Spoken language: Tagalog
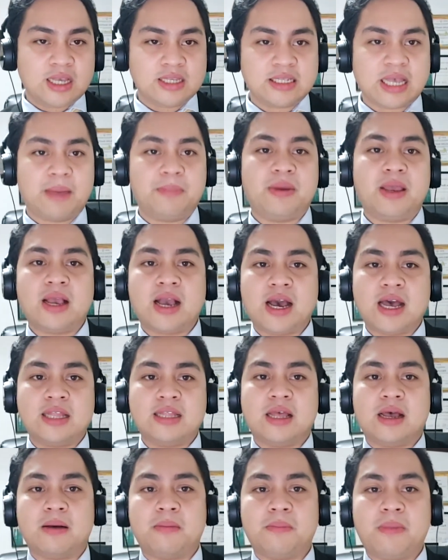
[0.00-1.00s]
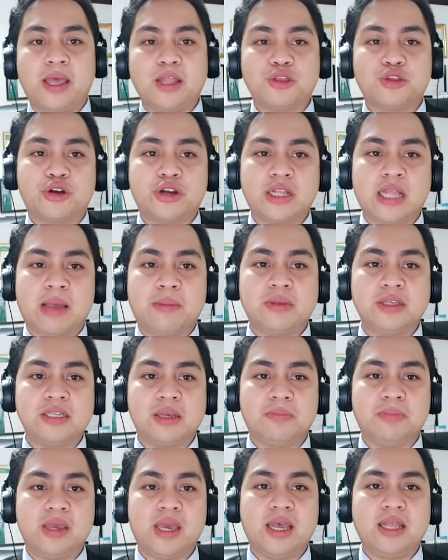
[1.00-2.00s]
Sabi nga ng mentor namin
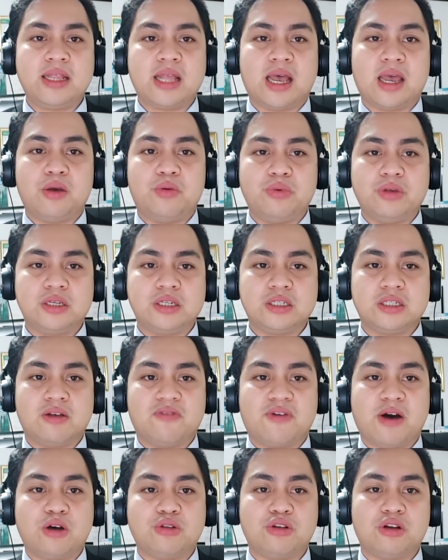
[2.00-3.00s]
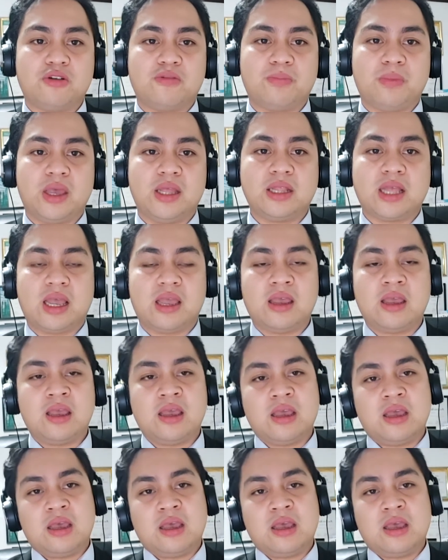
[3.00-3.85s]
sa BNI, which is the founder of BNI,